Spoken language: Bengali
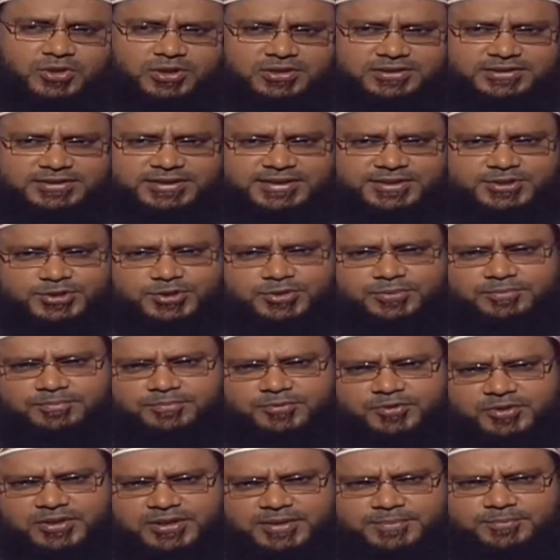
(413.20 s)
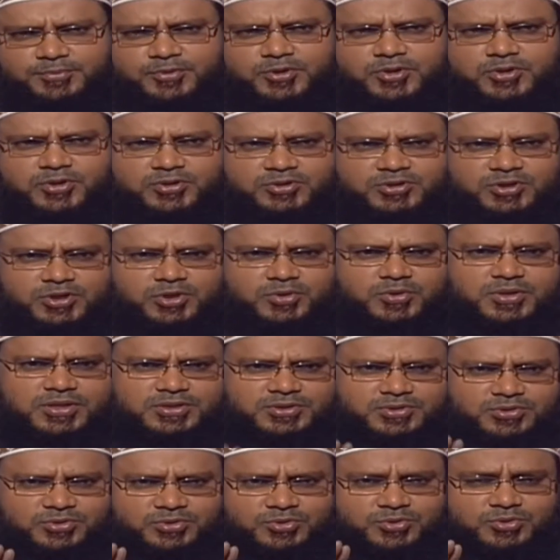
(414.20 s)
রক্তের সম্পর্কে পরিণত
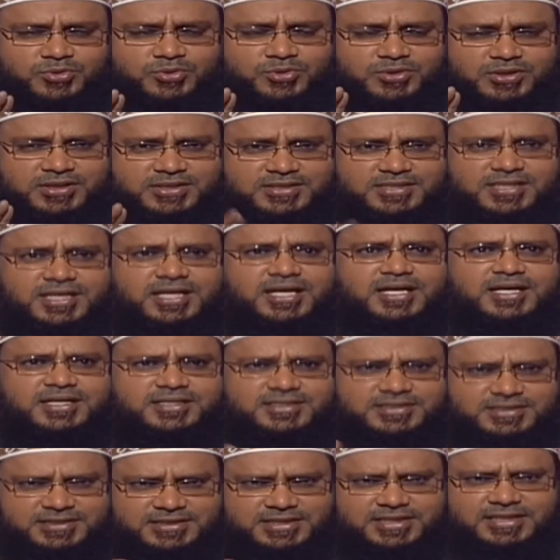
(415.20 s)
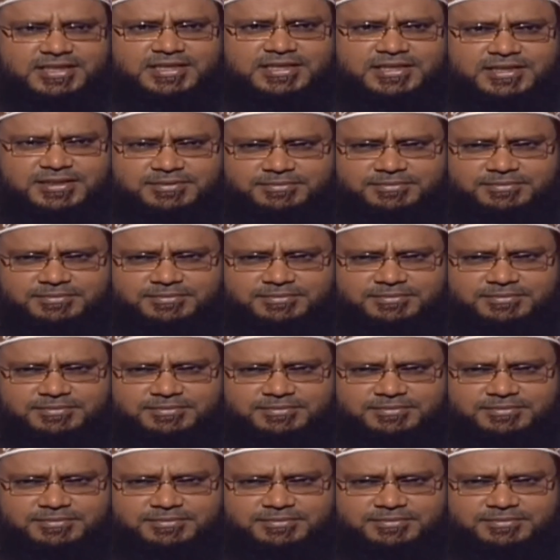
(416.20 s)
হওয়ার জন্য রেজার যেটা